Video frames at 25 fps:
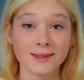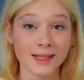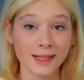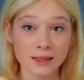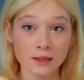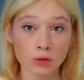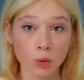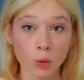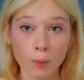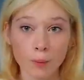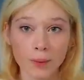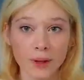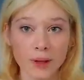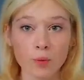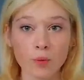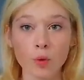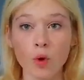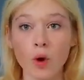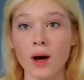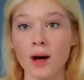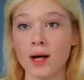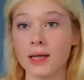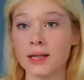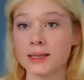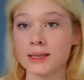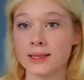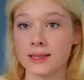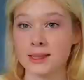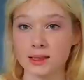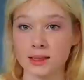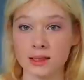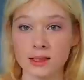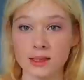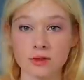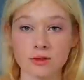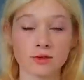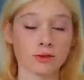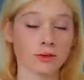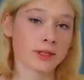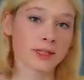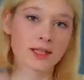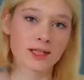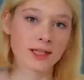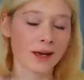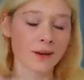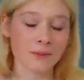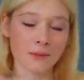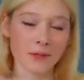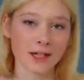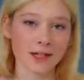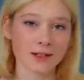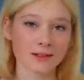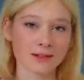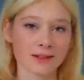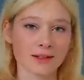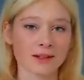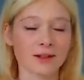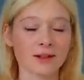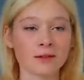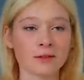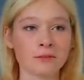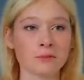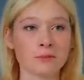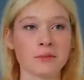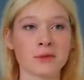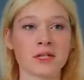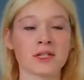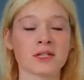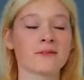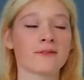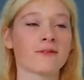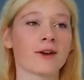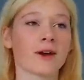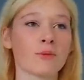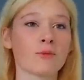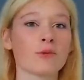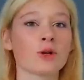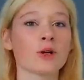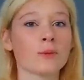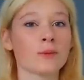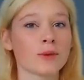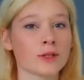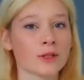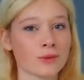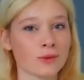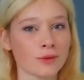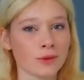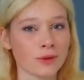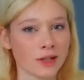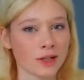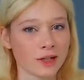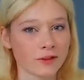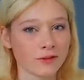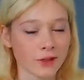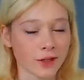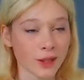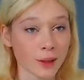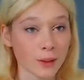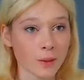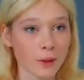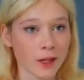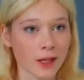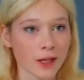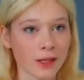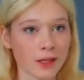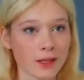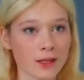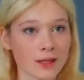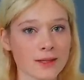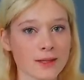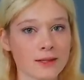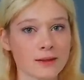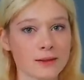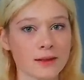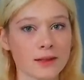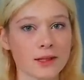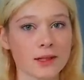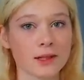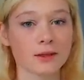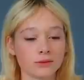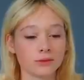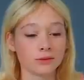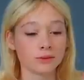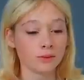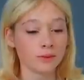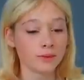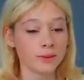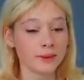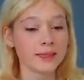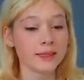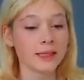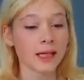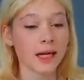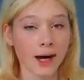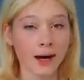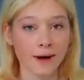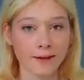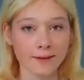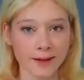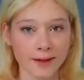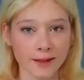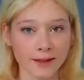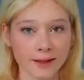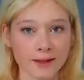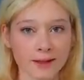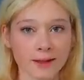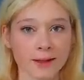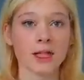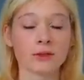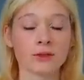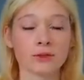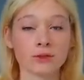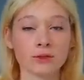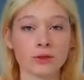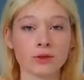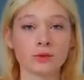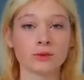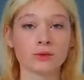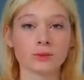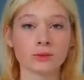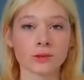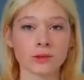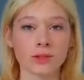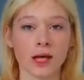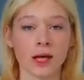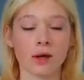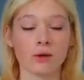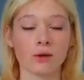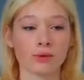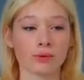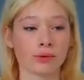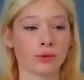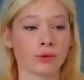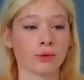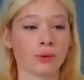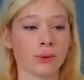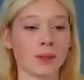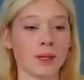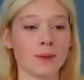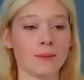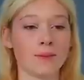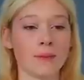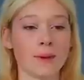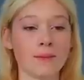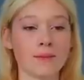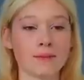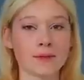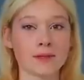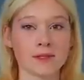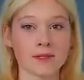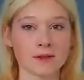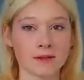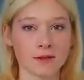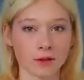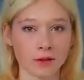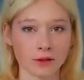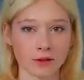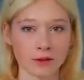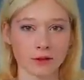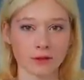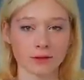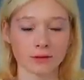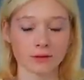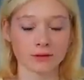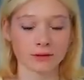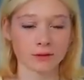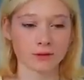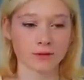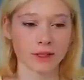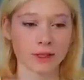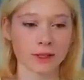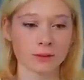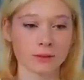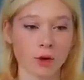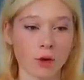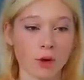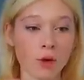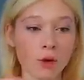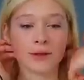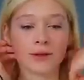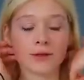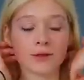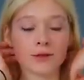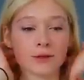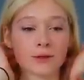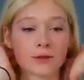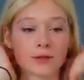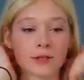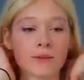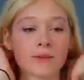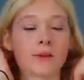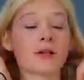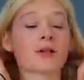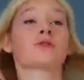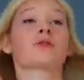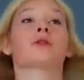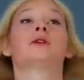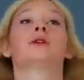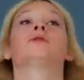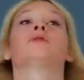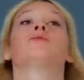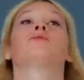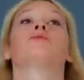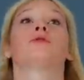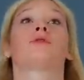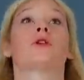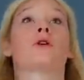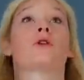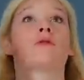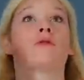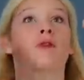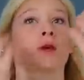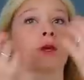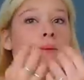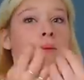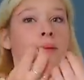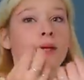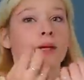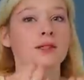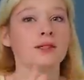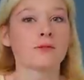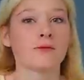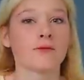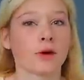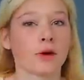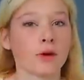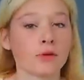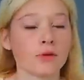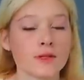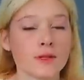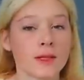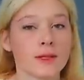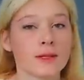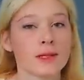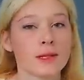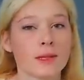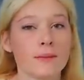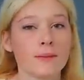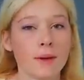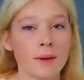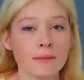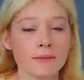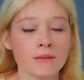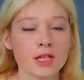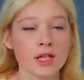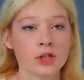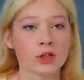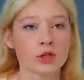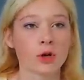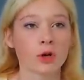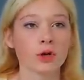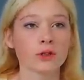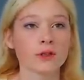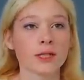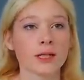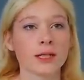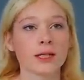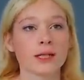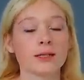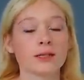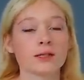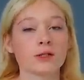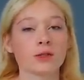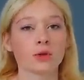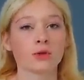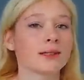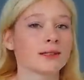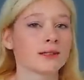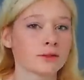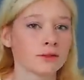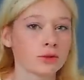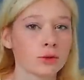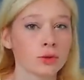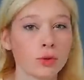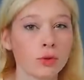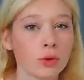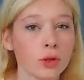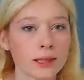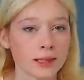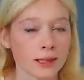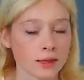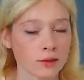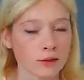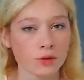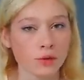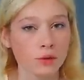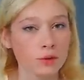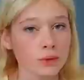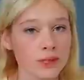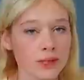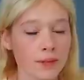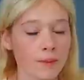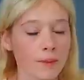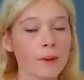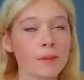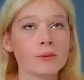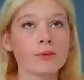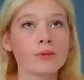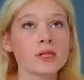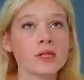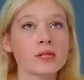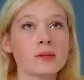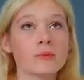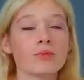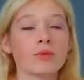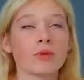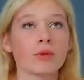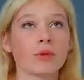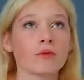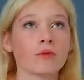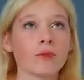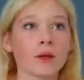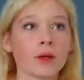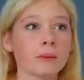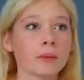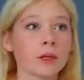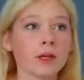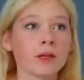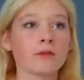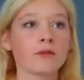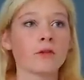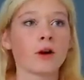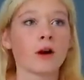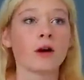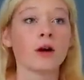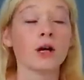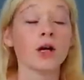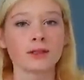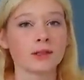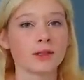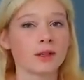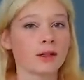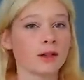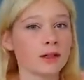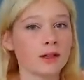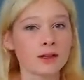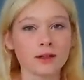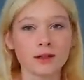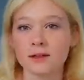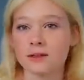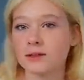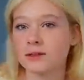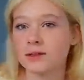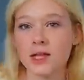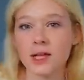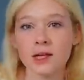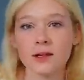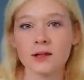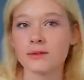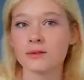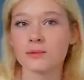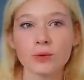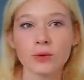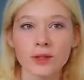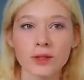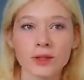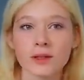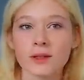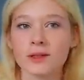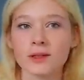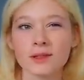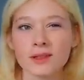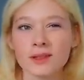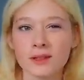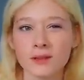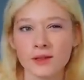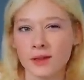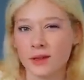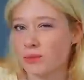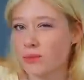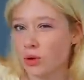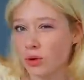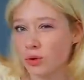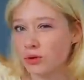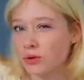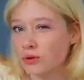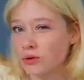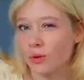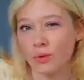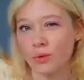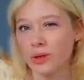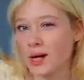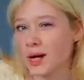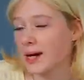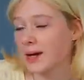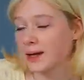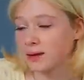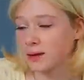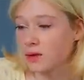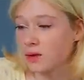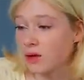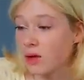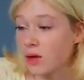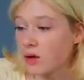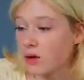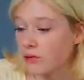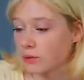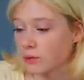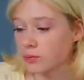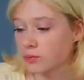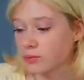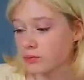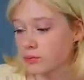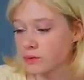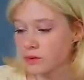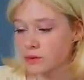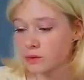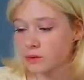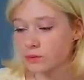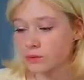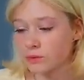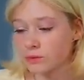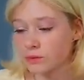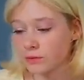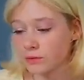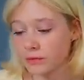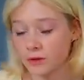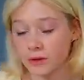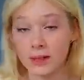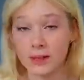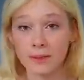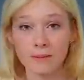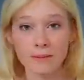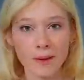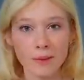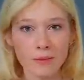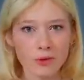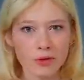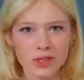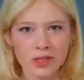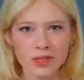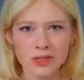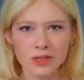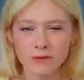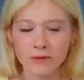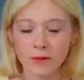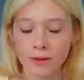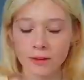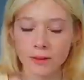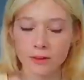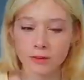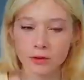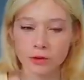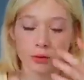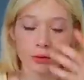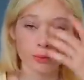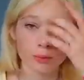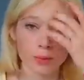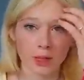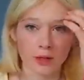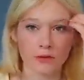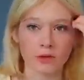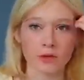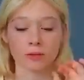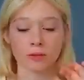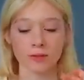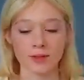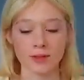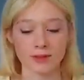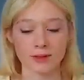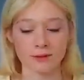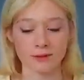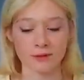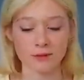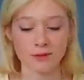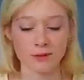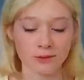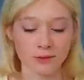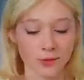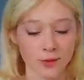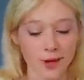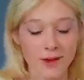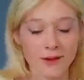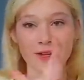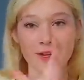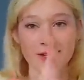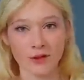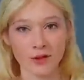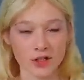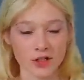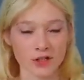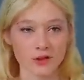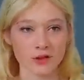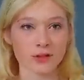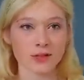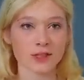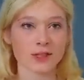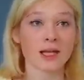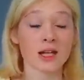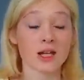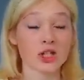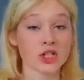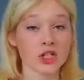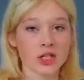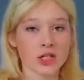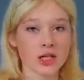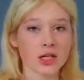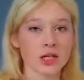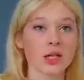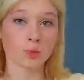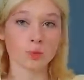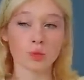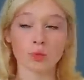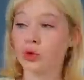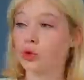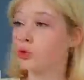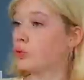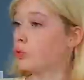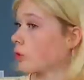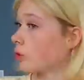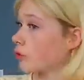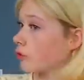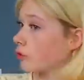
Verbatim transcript: détrompez-moi si je dis de la merde, hein, mais j'ai vraiment l'impression que les friperies c'est une big arnaque et que tout le monde a en gros les mêmes stocks de vêtements. Euh, je sais pas, je suis allée dans plusieurs friperies différentes, c'était les mêmes t-shirts et les t-shirts 15 euros. 15 euros c'est pas possible pour une friperie, enfin, euh, pour des, vêtements qui ont l'air neufs, en plus, qu'on, enfin les mêmes motifs, les mêmes trucs, bref, pour moi c'est juste de la fashion cachée donc